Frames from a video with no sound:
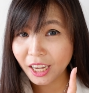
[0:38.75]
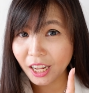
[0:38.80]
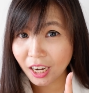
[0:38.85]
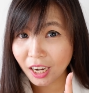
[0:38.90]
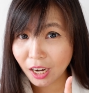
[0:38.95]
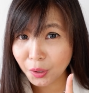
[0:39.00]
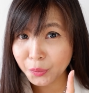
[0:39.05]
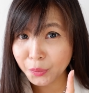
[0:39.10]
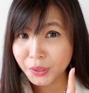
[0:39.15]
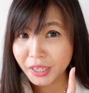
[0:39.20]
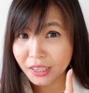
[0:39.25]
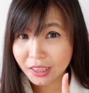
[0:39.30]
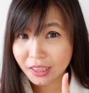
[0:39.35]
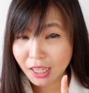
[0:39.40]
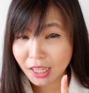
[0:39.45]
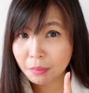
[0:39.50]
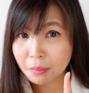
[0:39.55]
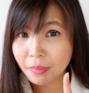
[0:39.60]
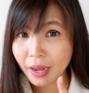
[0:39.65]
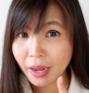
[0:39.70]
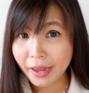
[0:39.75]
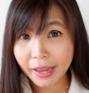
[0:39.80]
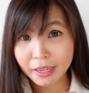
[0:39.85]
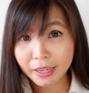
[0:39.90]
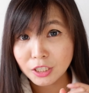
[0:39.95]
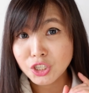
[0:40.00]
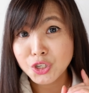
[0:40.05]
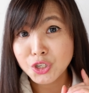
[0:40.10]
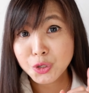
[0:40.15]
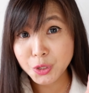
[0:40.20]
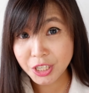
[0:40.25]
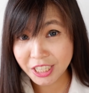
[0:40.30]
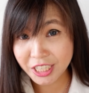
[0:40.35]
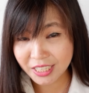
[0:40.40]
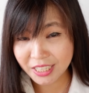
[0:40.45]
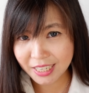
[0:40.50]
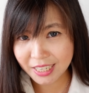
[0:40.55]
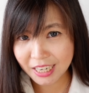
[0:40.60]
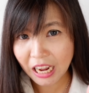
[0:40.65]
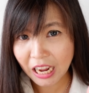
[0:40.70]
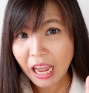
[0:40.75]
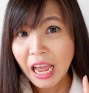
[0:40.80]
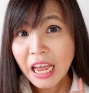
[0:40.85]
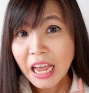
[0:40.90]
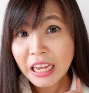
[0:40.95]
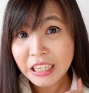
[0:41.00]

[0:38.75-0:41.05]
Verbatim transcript: kalau kita makan sushi,